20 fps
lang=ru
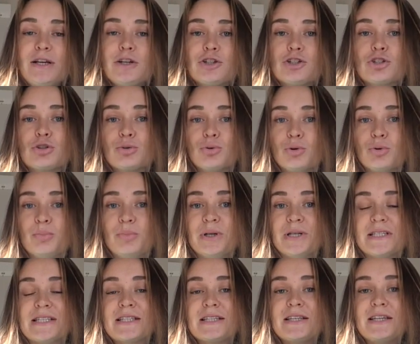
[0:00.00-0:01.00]

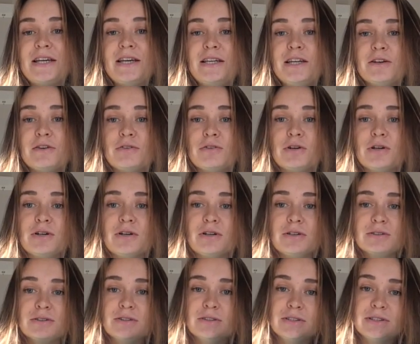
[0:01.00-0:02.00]
чтобы скини
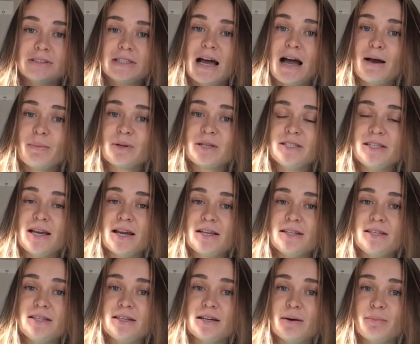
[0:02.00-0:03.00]
э, там, где
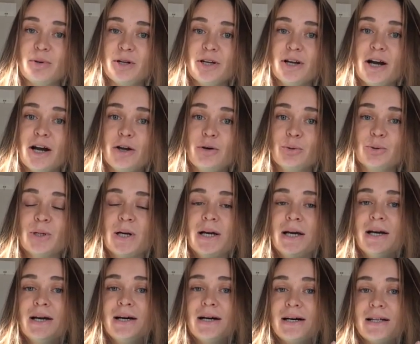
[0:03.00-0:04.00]
они облегают
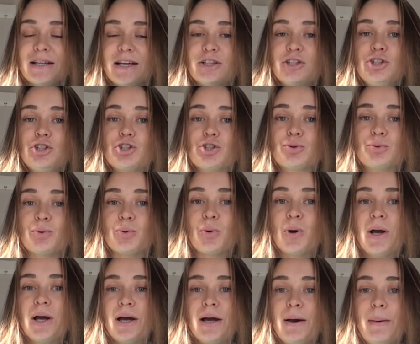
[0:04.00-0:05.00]
лодыжку,
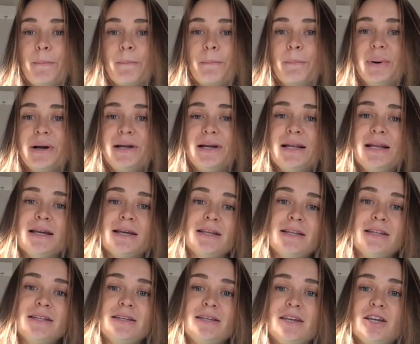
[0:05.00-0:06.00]

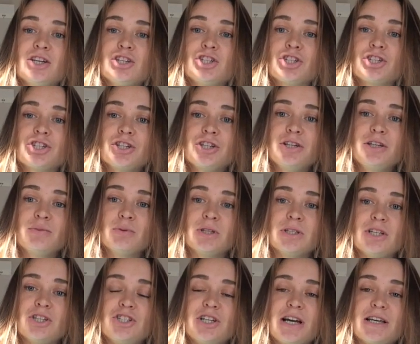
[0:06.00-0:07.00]
были не шире, вот
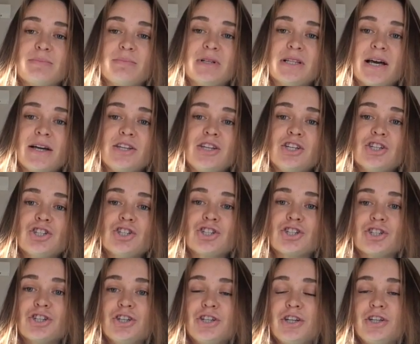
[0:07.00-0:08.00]
эта часть была не
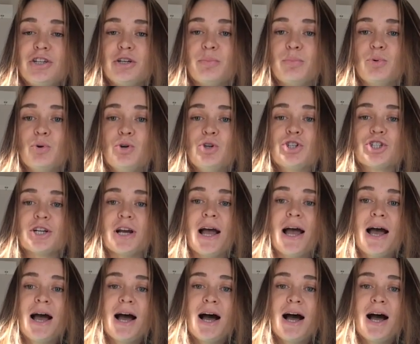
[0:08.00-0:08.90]
шире, не больше